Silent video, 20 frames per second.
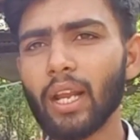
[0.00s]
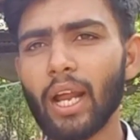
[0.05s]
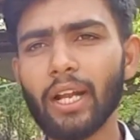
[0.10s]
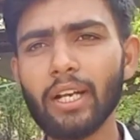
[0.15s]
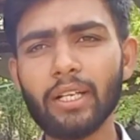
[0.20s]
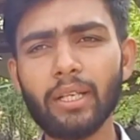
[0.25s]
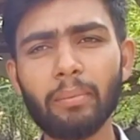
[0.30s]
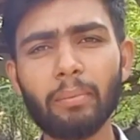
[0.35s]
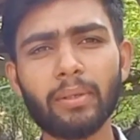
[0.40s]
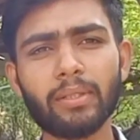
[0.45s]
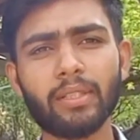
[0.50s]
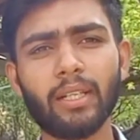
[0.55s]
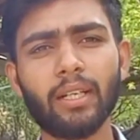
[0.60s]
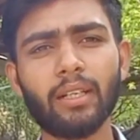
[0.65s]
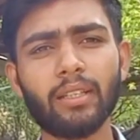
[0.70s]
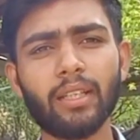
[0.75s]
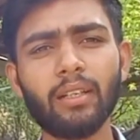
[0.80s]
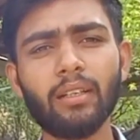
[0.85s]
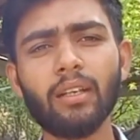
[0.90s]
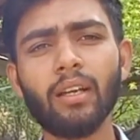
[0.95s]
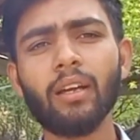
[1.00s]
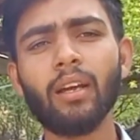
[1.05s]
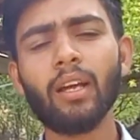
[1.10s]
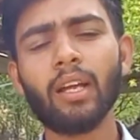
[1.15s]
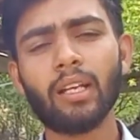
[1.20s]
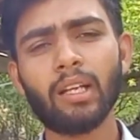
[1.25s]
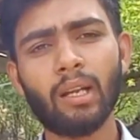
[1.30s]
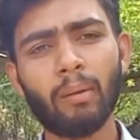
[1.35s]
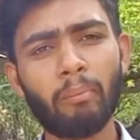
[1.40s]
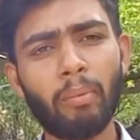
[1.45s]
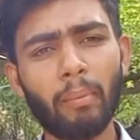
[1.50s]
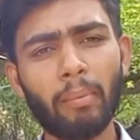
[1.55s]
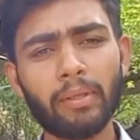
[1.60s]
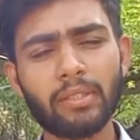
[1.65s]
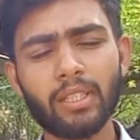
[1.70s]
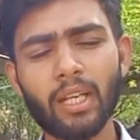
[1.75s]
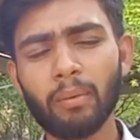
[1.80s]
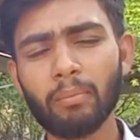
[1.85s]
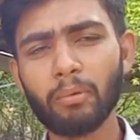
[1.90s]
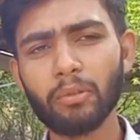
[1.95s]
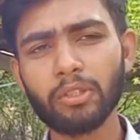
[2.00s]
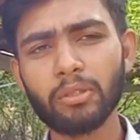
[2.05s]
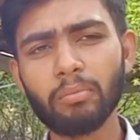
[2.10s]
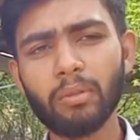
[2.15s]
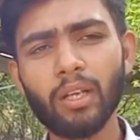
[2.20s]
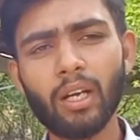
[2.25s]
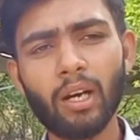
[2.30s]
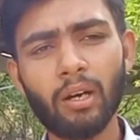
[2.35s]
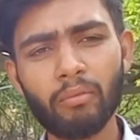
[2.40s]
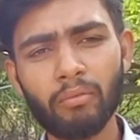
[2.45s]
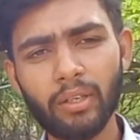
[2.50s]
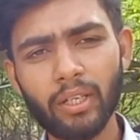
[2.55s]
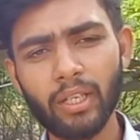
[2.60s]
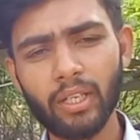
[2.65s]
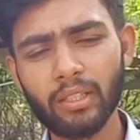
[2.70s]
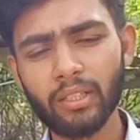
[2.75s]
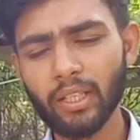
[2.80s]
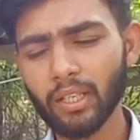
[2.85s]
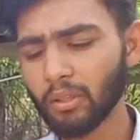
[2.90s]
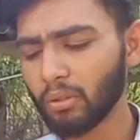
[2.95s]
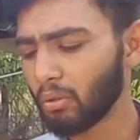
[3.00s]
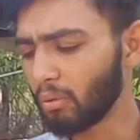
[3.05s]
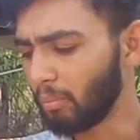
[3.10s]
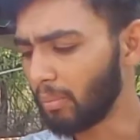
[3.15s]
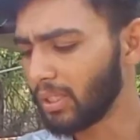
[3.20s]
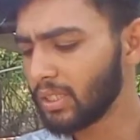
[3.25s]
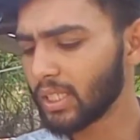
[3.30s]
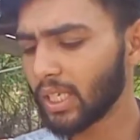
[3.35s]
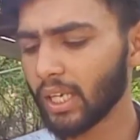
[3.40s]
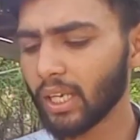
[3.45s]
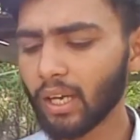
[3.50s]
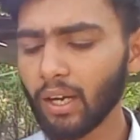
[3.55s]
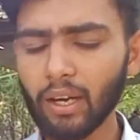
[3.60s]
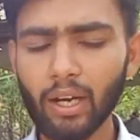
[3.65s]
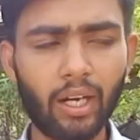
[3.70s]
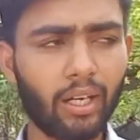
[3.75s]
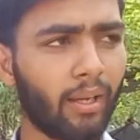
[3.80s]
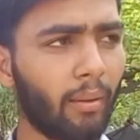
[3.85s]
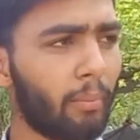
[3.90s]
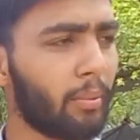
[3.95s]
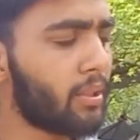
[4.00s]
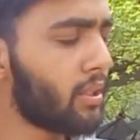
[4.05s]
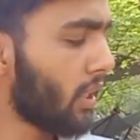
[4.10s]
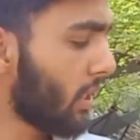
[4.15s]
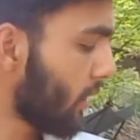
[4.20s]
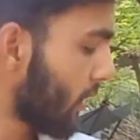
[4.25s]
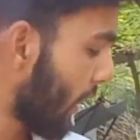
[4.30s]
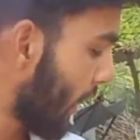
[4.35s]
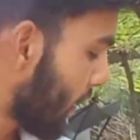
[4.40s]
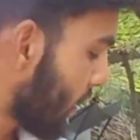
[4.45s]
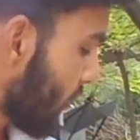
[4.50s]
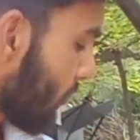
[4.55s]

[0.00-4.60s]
90 परसेंट तक नब्बे पैसा आपको इसमें काम वगैरह देखने को मिल जाएगा आगे पीछे के टायर